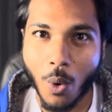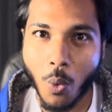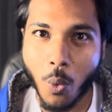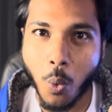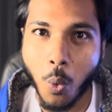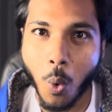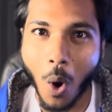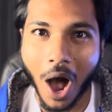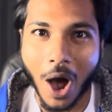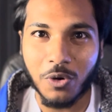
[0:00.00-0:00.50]

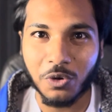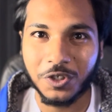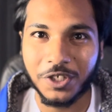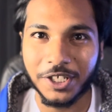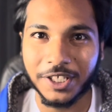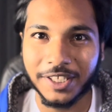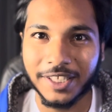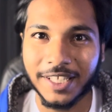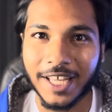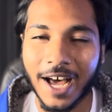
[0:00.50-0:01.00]
ওয়াও
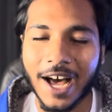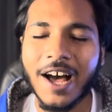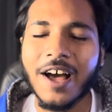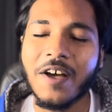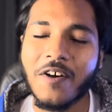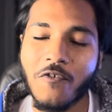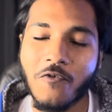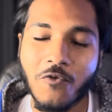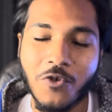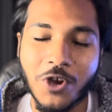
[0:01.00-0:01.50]
জিদ্দা
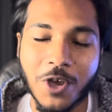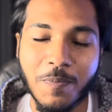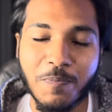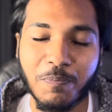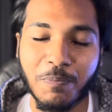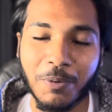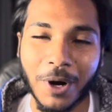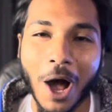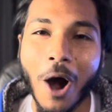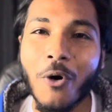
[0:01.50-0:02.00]
উই
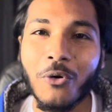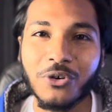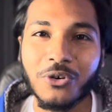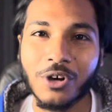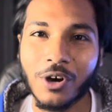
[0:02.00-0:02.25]
প্রাউড